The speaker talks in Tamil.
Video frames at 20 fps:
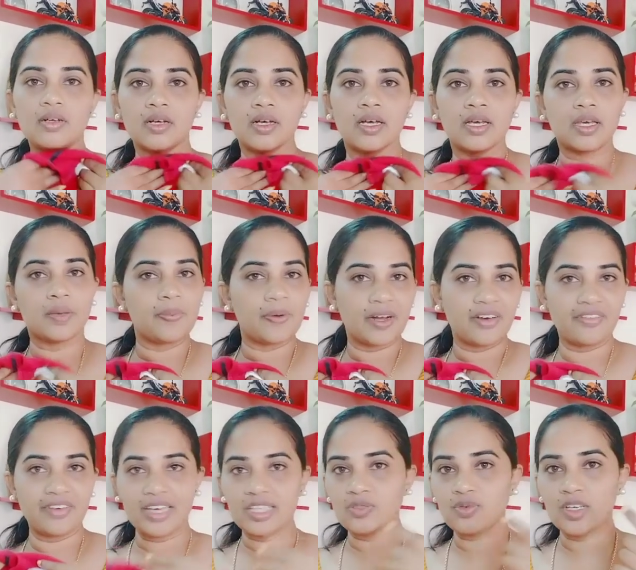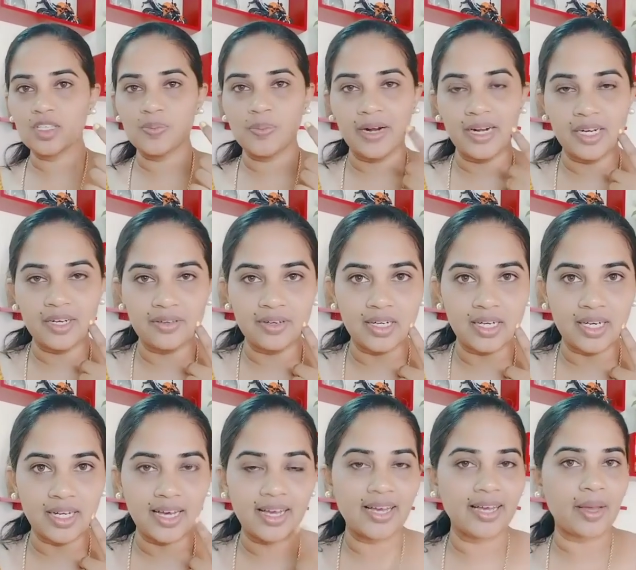இப்போ நான் ஃபேஸ் வாஷ் பண்ணிட்டு வந்துட்டேன்
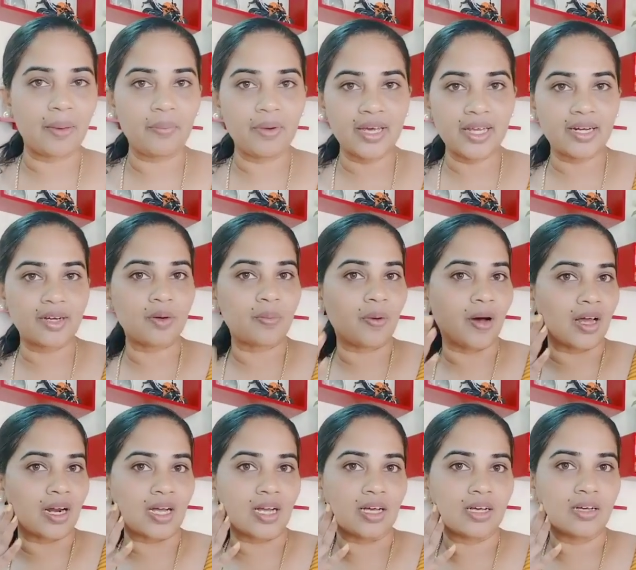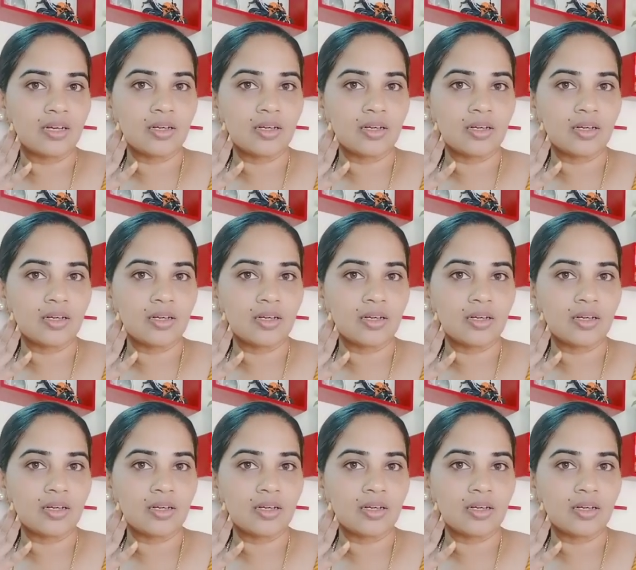எப்படி இருக்குது பாருங்கள்